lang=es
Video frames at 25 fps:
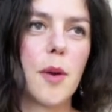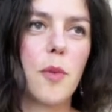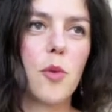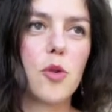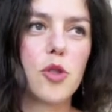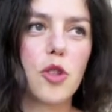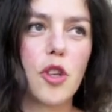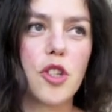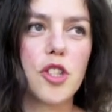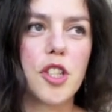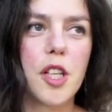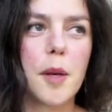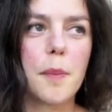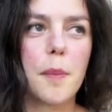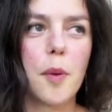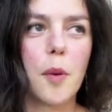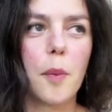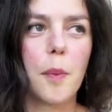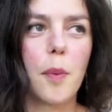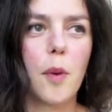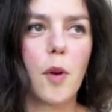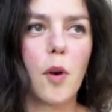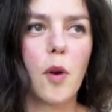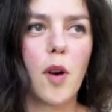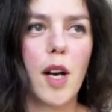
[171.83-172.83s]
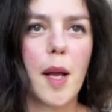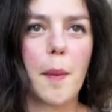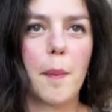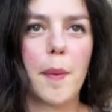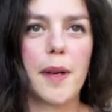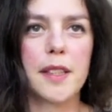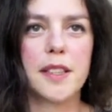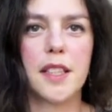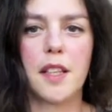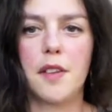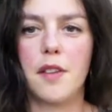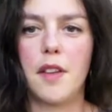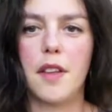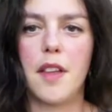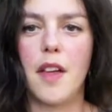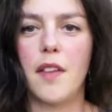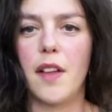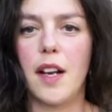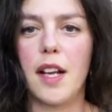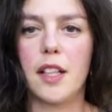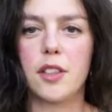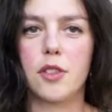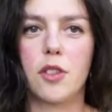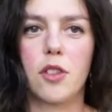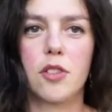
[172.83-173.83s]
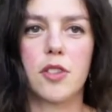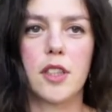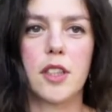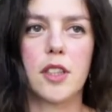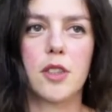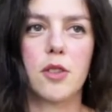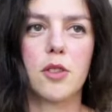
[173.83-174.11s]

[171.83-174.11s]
busco siempre un poco la plasticidad de las cosas,